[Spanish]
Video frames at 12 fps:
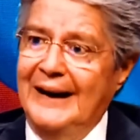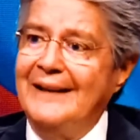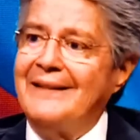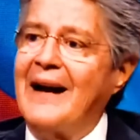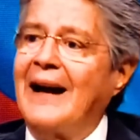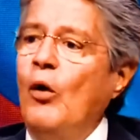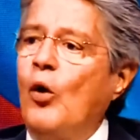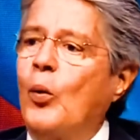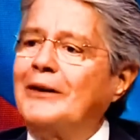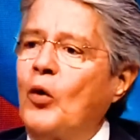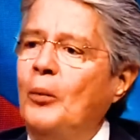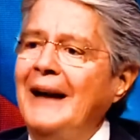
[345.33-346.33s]
entregado
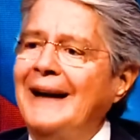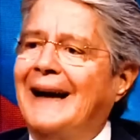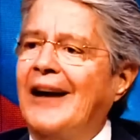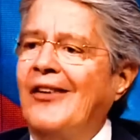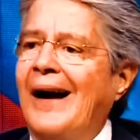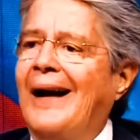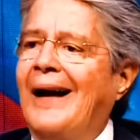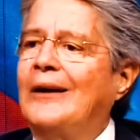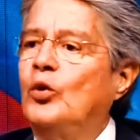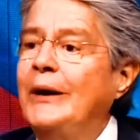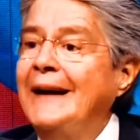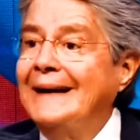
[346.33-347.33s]
4 mil casas
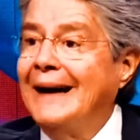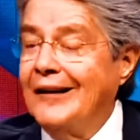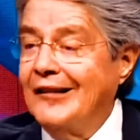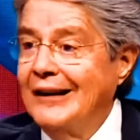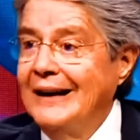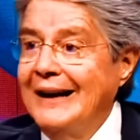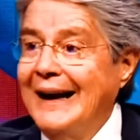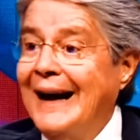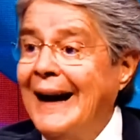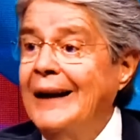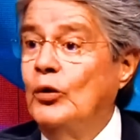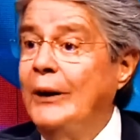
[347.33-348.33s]
gratuitas,
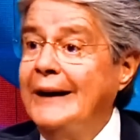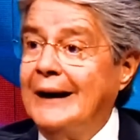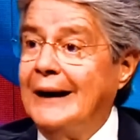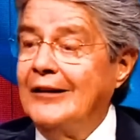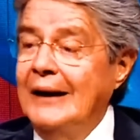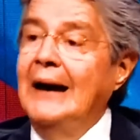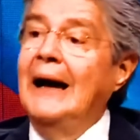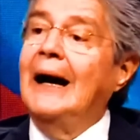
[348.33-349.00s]
gratuitas